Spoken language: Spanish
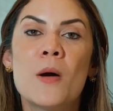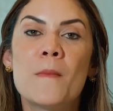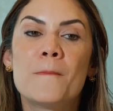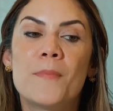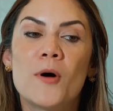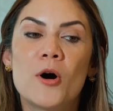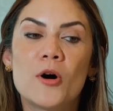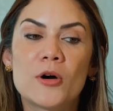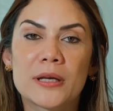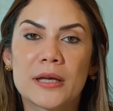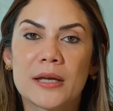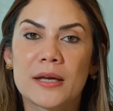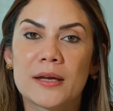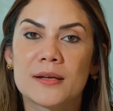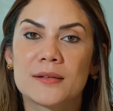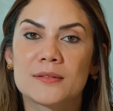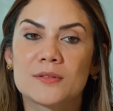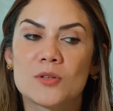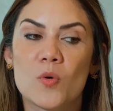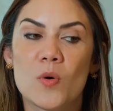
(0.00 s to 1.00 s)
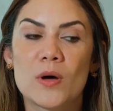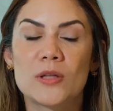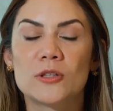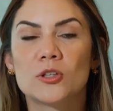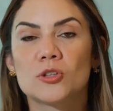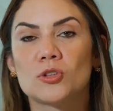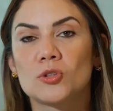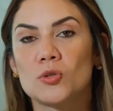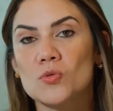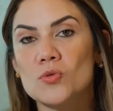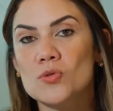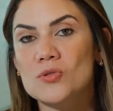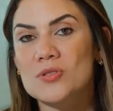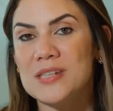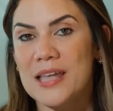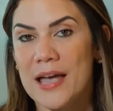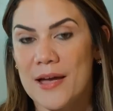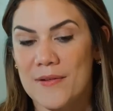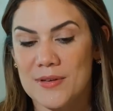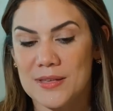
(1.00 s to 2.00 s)
porque cuando tú
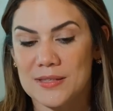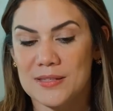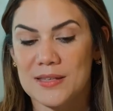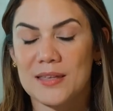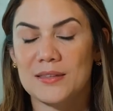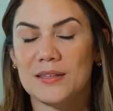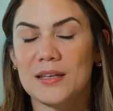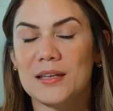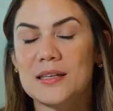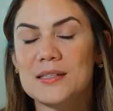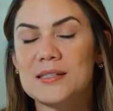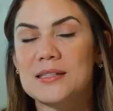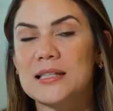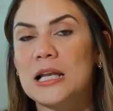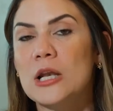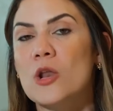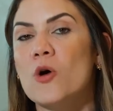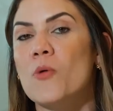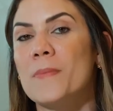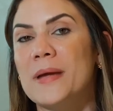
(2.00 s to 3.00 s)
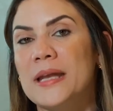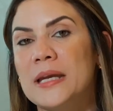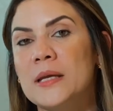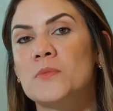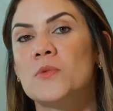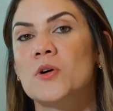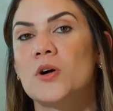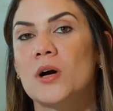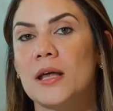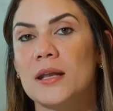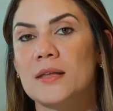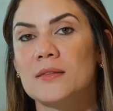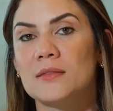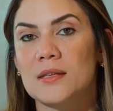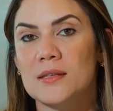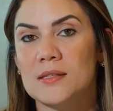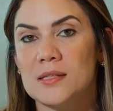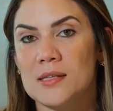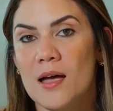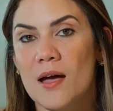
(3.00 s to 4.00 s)
sabes que tienes lo mínimo
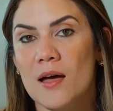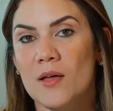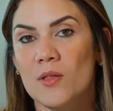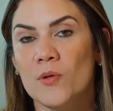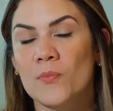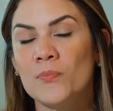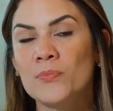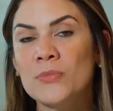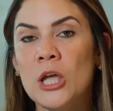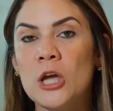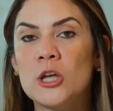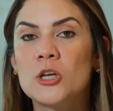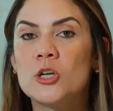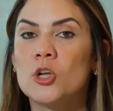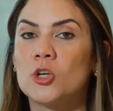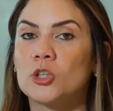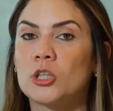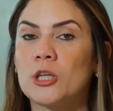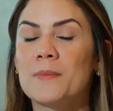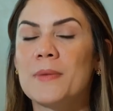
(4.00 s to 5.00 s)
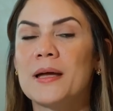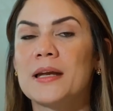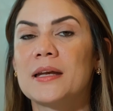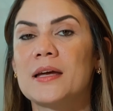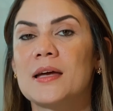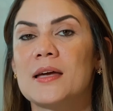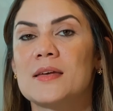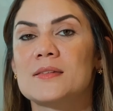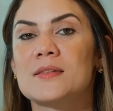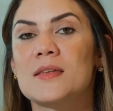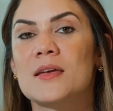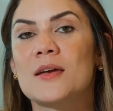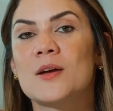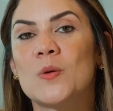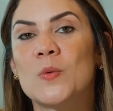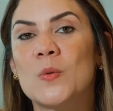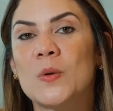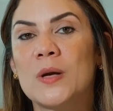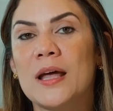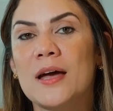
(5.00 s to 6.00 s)
garantizado, no te manejas en
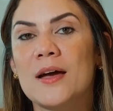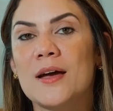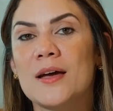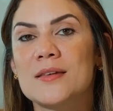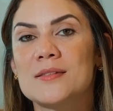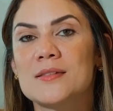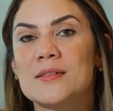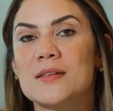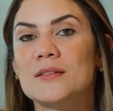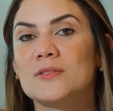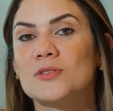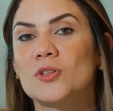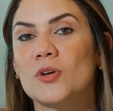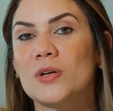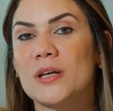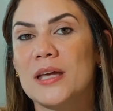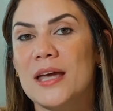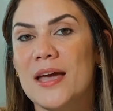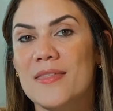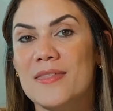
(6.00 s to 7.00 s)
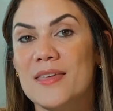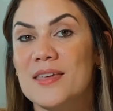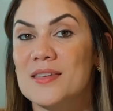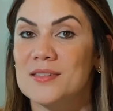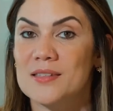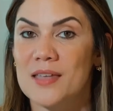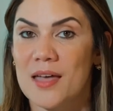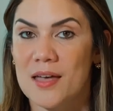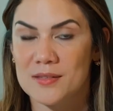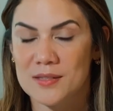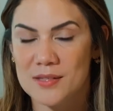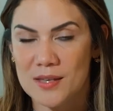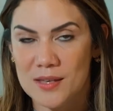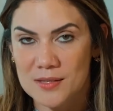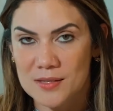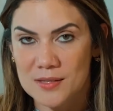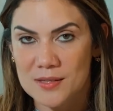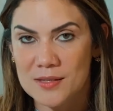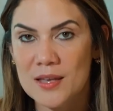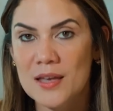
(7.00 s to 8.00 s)
una sintonía de
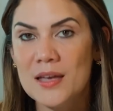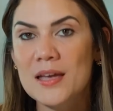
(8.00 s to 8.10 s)
escasez.